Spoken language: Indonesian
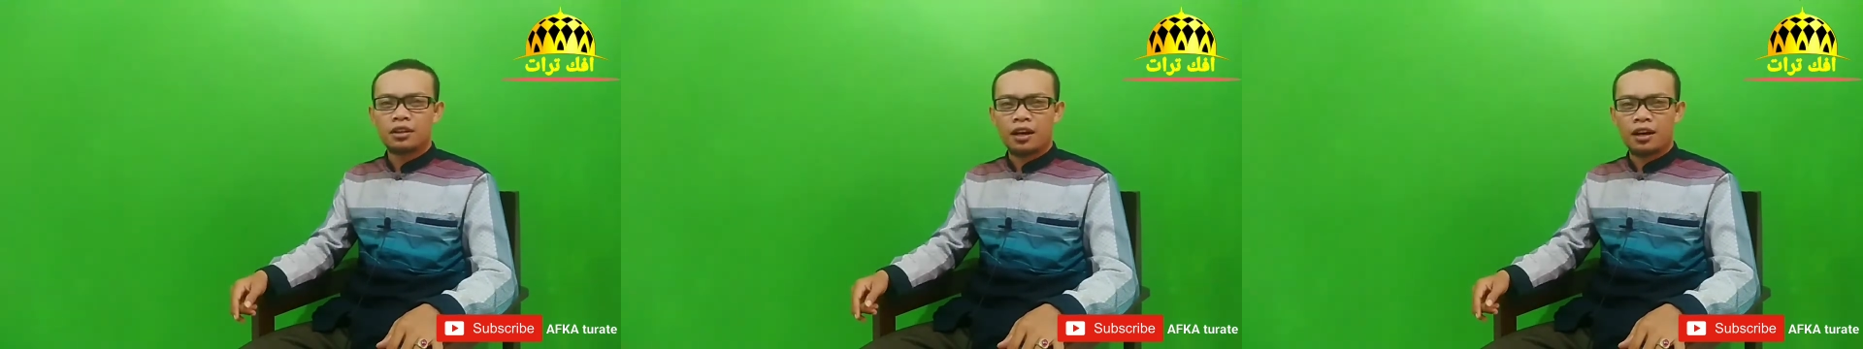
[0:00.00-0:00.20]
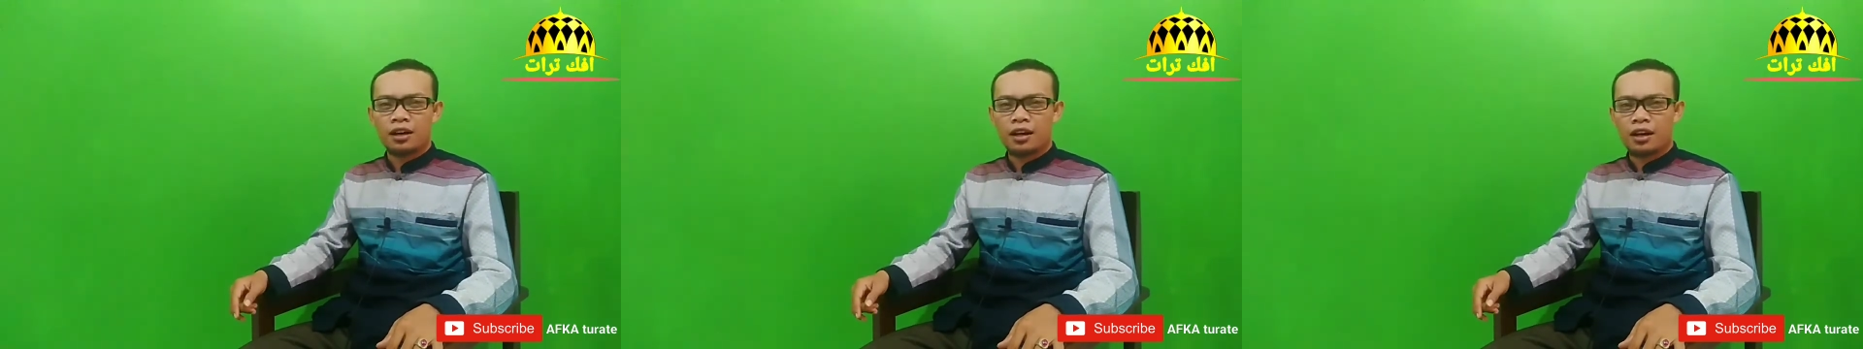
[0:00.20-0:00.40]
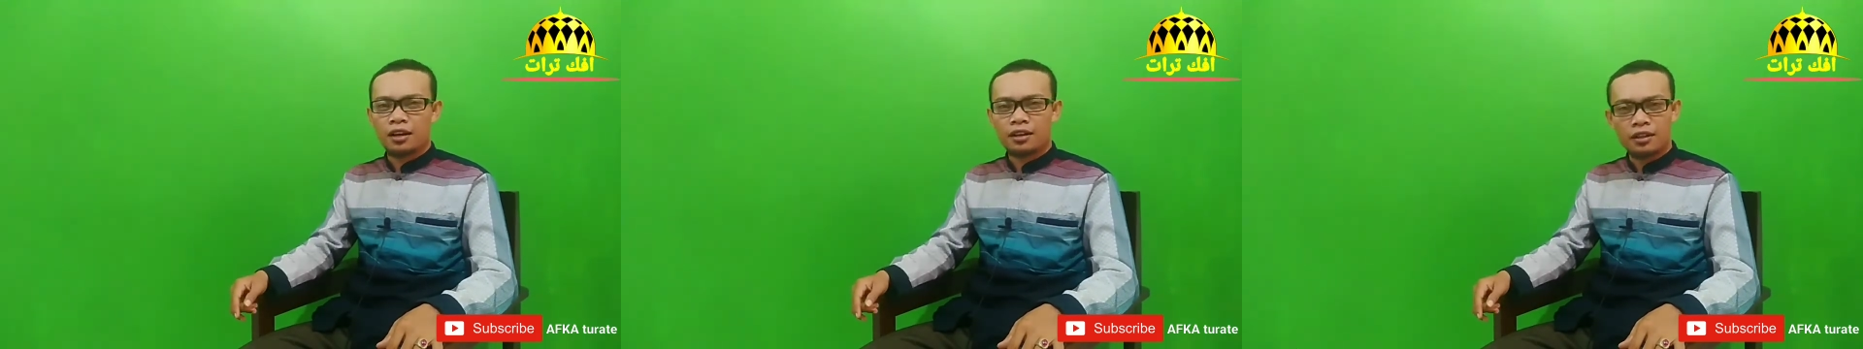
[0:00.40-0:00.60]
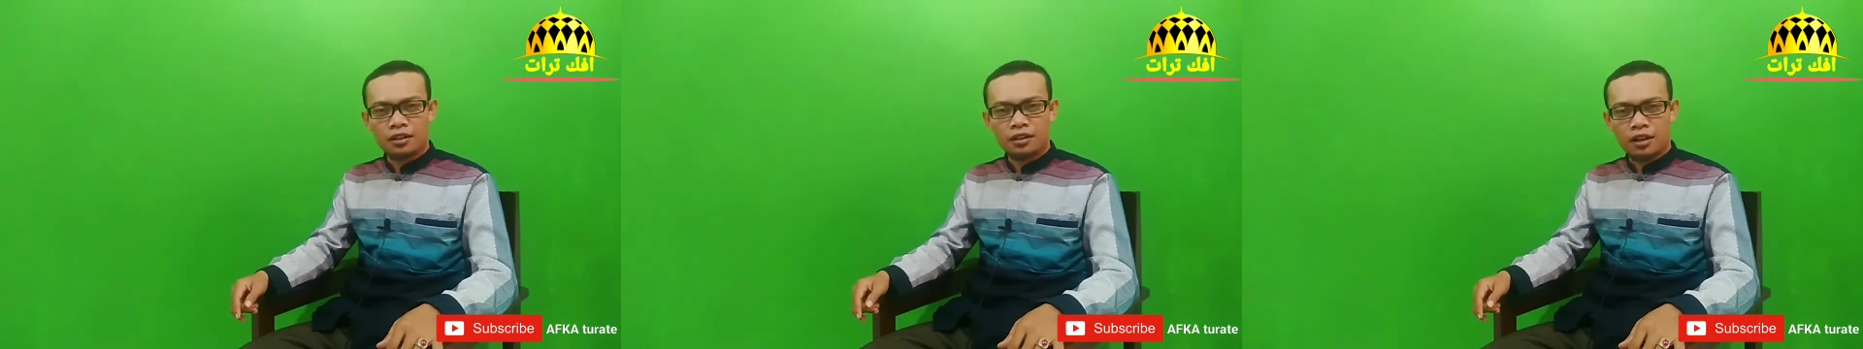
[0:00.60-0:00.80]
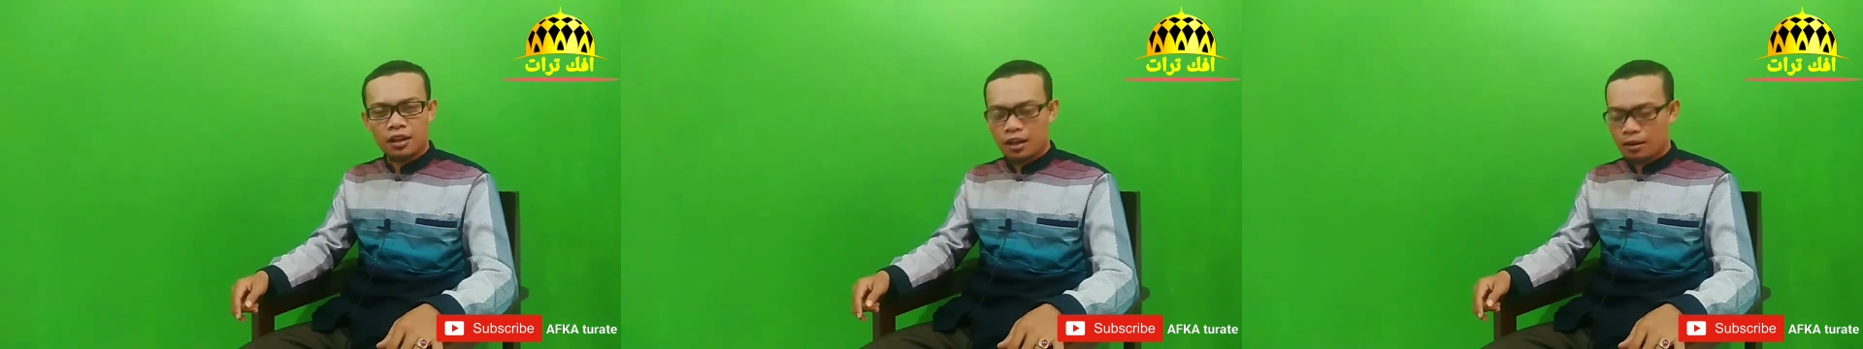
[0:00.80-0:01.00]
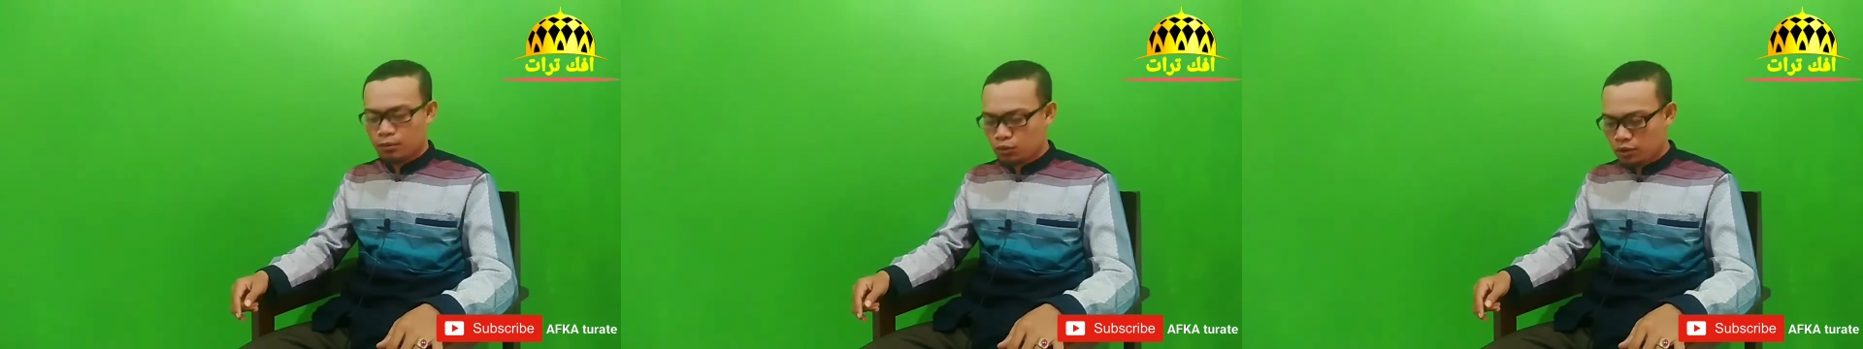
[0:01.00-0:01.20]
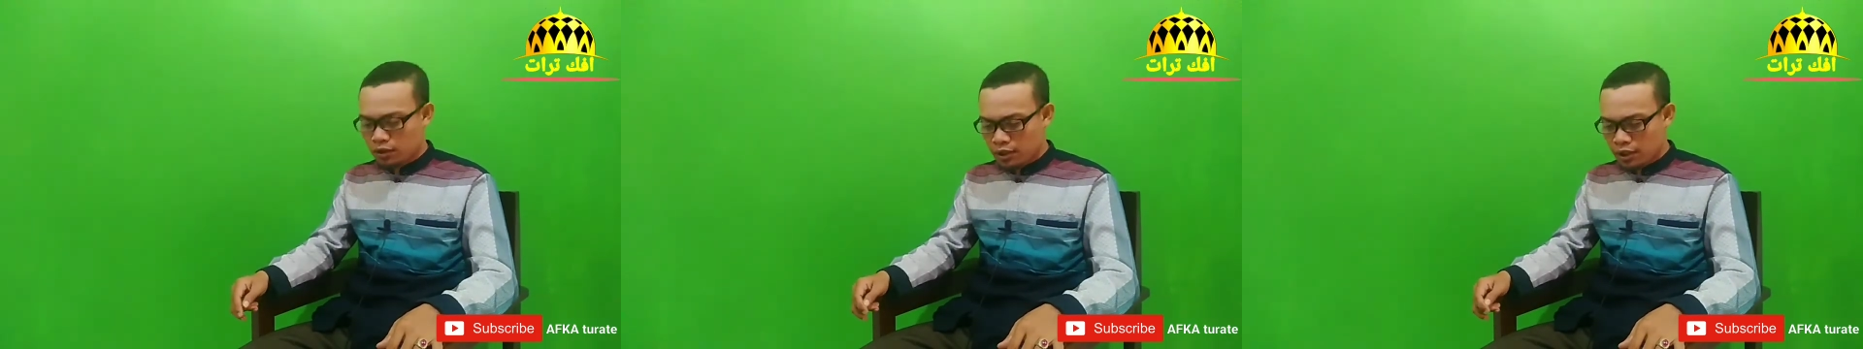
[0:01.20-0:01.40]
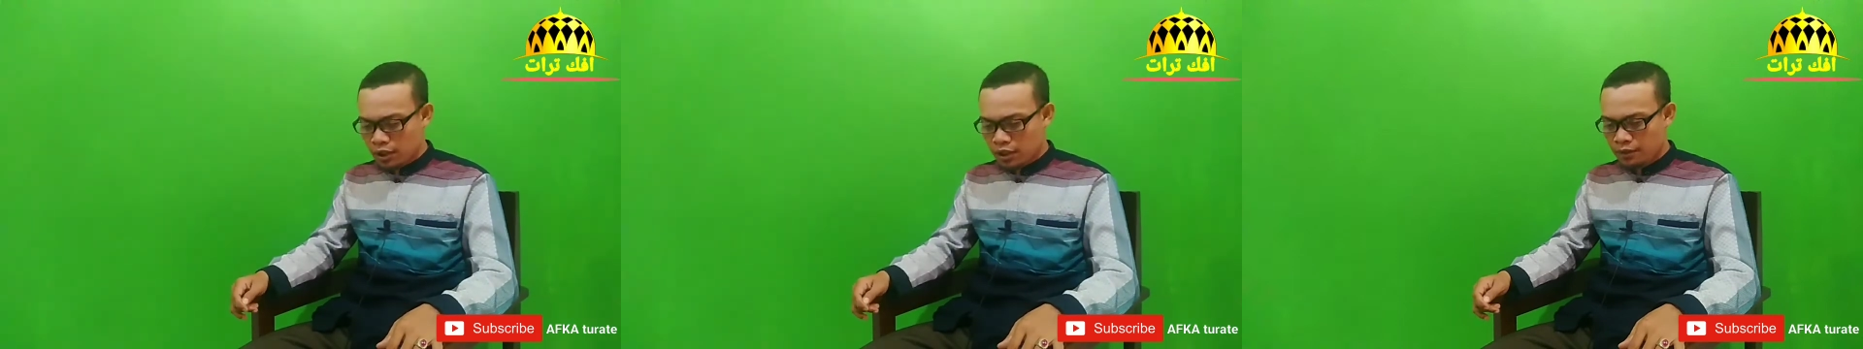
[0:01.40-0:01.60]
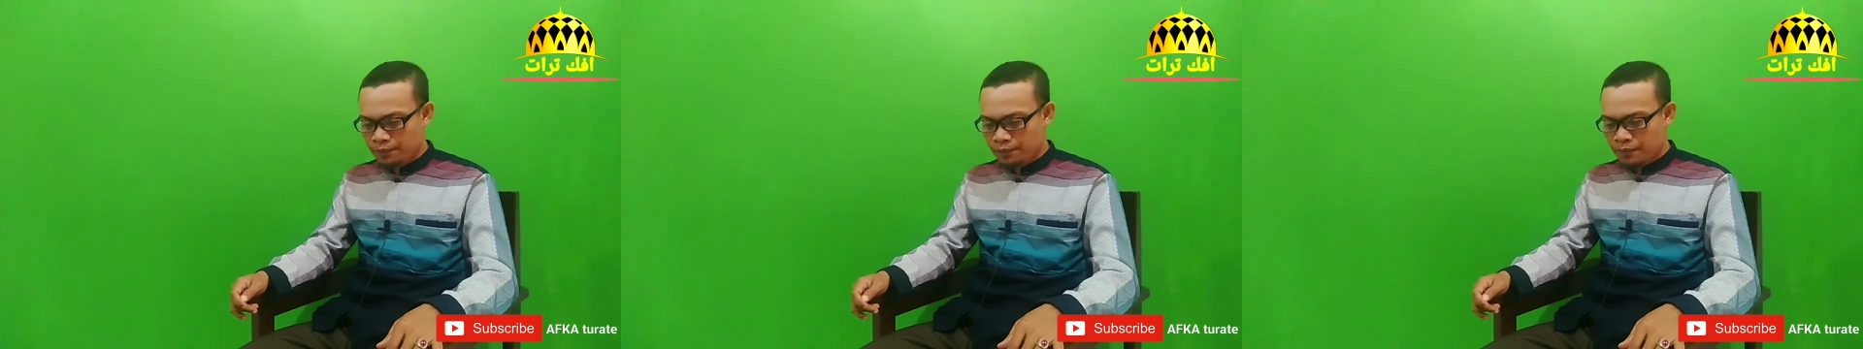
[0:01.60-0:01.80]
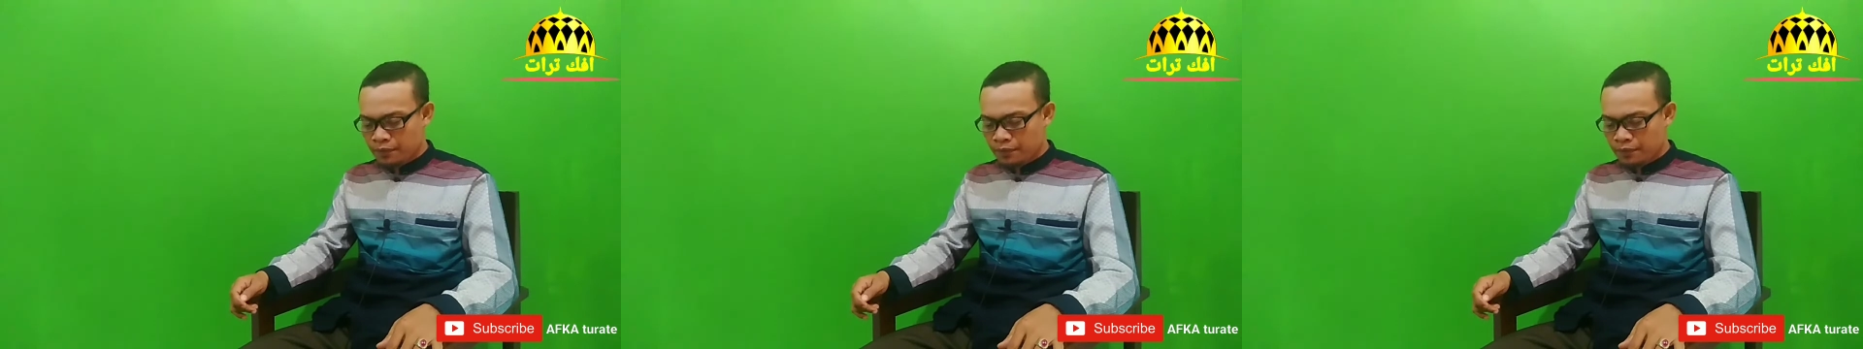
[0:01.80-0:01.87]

karena hari ini alhamdulillah